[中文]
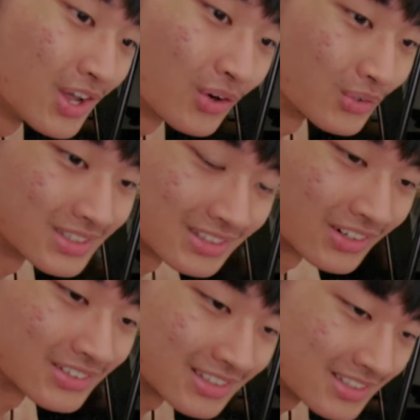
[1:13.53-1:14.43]
或者是掉
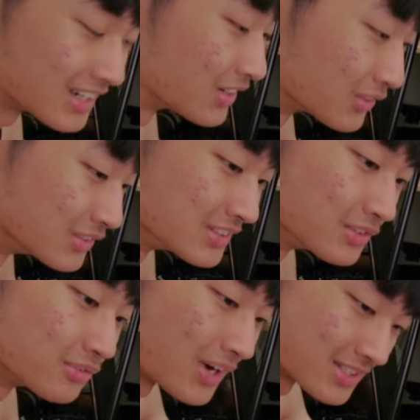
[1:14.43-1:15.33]
到地上，或者
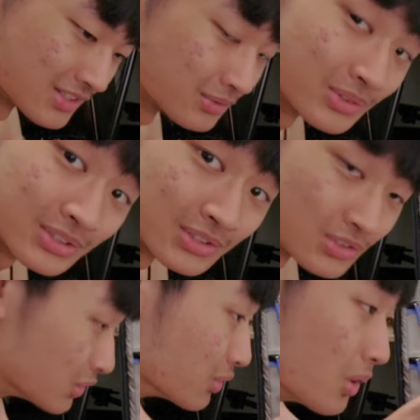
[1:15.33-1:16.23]
是发生什么事，就